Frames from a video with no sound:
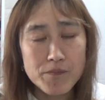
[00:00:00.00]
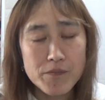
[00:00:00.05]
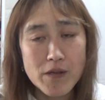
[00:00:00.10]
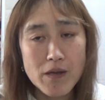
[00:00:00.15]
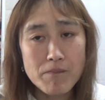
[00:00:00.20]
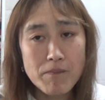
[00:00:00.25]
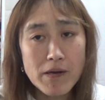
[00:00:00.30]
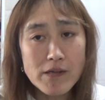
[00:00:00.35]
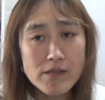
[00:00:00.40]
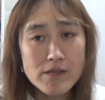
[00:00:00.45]

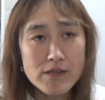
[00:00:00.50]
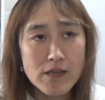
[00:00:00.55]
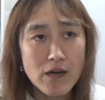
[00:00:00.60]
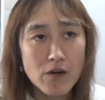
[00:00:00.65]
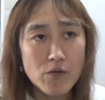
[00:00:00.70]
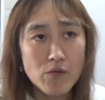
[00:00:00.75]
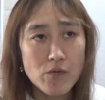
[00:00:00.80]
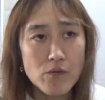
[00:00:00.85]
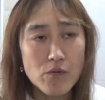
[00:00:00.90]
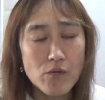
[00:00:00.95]
で、
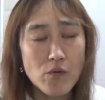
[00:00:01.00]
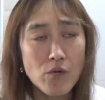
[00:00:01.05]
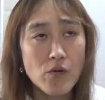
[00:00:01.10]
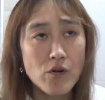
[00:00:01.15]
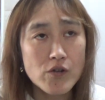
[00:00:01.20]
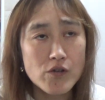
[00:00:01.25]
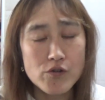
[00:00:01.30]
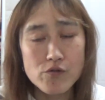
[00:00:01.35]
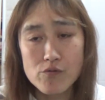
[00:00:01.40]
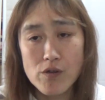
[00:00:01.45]
パスタを
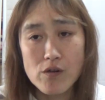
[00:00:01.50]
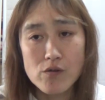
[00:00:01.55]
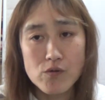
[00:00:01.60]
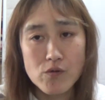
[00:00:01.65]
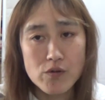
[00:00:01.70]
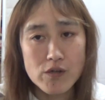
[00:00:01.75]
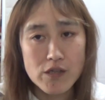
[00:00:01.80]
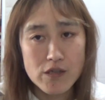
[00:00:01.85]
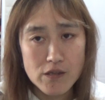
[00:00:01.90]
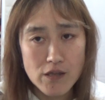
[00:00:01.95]
を茹でる
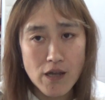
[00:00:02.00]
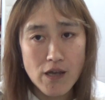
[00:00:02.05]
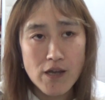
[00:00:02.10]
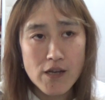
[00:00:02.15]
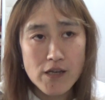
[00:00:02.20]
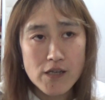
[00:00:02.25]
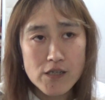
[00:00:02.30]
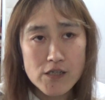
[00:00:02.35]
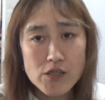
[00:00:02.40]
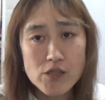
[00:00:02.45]
ときって
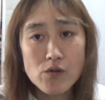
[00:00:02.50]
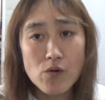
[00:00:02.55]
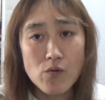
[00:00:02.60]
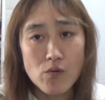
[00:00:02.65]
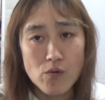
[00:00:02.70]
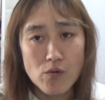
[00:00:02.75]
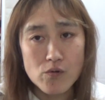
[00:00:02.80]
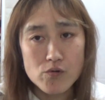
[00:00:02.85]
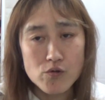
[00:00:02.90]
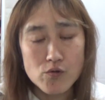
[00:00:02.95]
塩
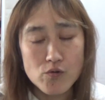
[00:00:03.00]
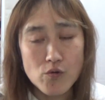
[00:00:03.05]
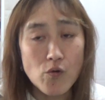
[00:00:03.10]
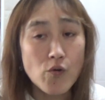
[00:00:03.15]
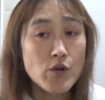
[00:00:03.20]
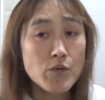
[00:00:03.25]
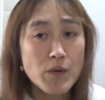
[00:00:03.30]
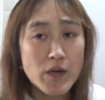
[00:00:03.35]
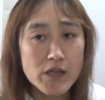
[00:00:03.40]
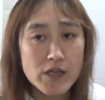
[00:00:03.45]
をちょっと
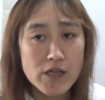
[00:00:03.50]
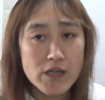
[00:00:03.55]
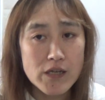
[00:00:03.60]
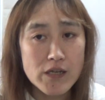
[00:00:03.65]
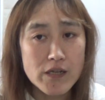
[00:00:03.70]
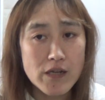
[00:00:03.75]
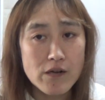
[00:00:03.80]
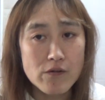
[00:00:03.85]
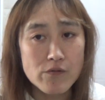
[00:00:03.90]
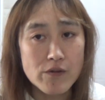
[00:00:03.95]
多いめに
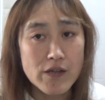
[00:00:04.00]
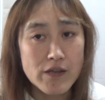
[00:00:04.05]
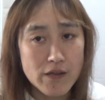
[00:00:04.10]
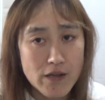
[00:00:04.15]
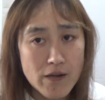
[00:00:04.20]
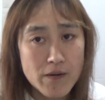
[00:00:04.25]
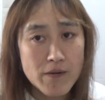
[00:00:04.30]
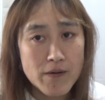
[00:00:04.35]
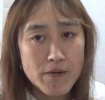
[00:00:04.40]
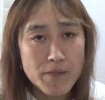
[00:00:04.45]
入れるねん
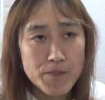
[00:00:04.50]
ね。